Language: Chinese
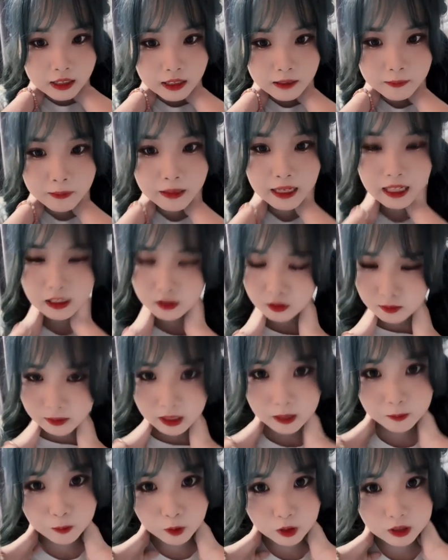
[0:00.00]
本来就
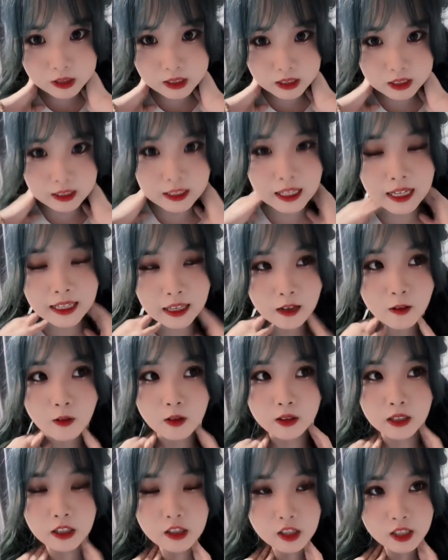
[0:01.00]
没脖子，他给我
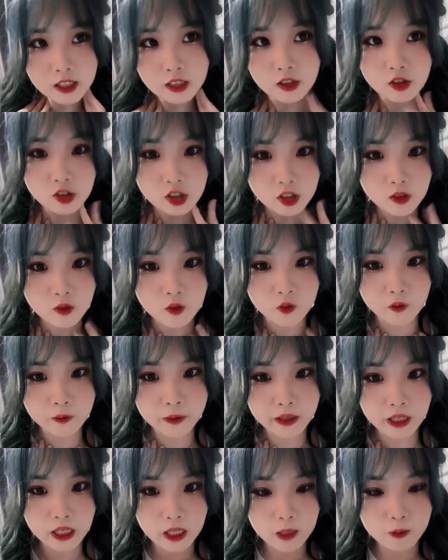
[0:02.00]
当时金钟圣女分配
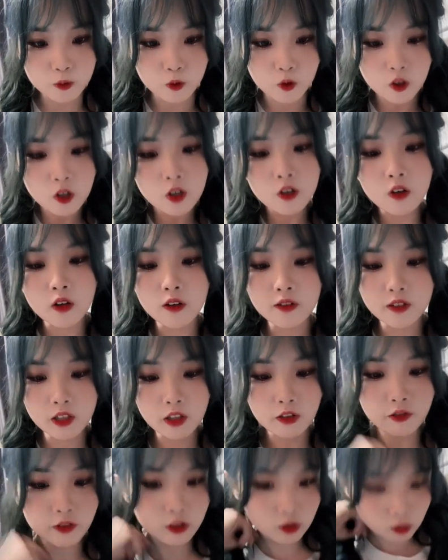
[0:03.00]
的衣服，衣
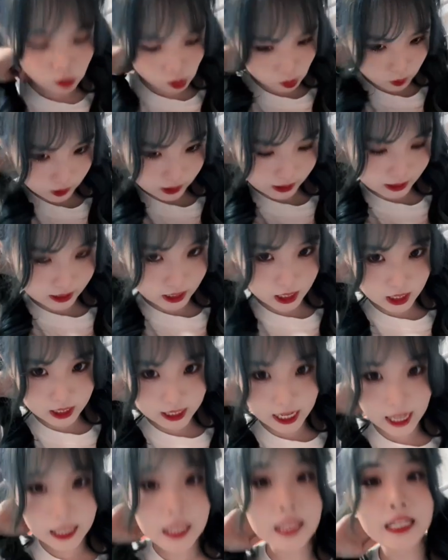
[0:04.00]
服如果我那个
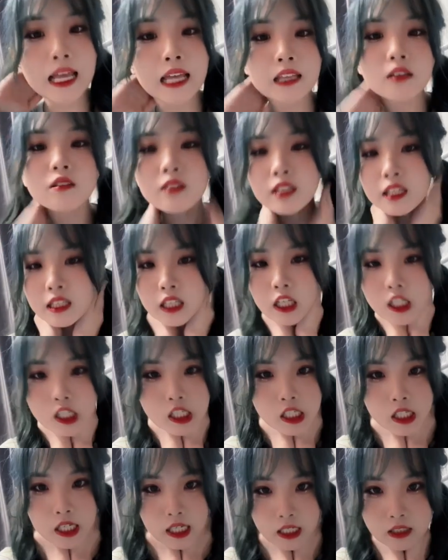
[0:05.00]
拉链拉到顶，它是
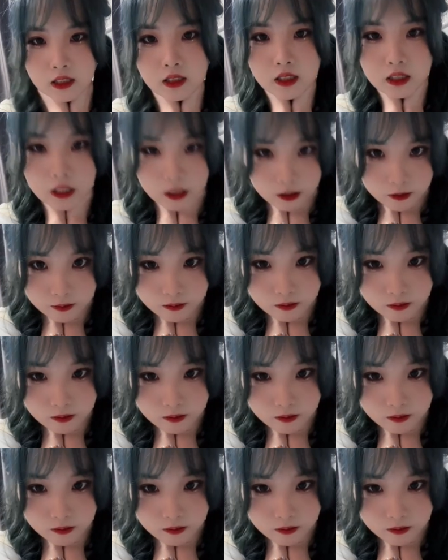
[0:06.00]
这样子的。